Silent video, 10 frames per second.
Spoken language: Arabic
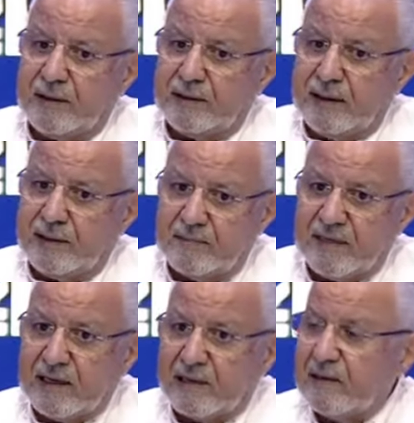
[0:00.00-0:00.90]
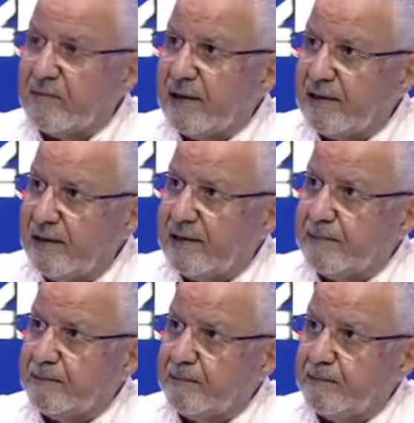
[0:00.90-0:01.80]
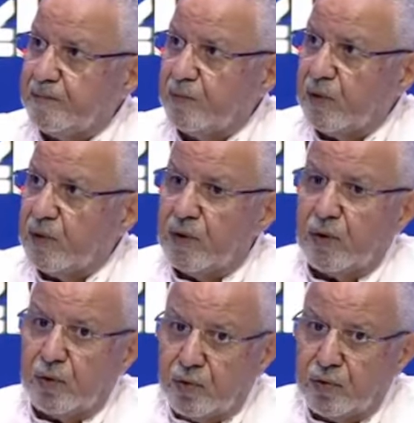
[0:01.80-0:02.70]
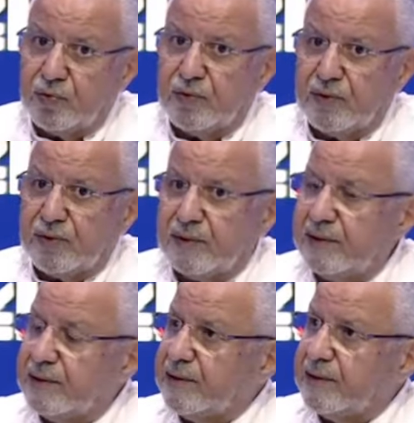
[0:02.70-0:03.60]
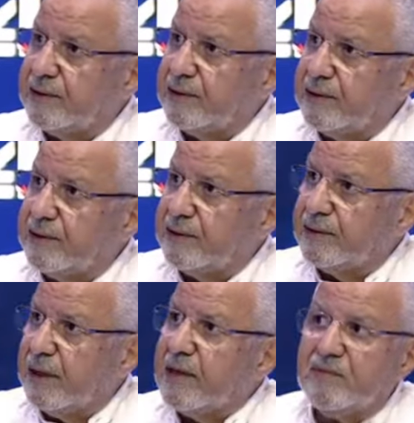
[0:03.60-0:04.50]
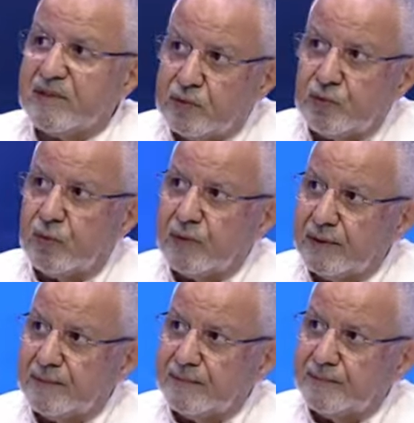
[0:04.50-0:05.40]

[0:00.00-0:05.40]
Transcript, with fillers: يعني عندما تقدم قضية ضد آه، أي مسؤول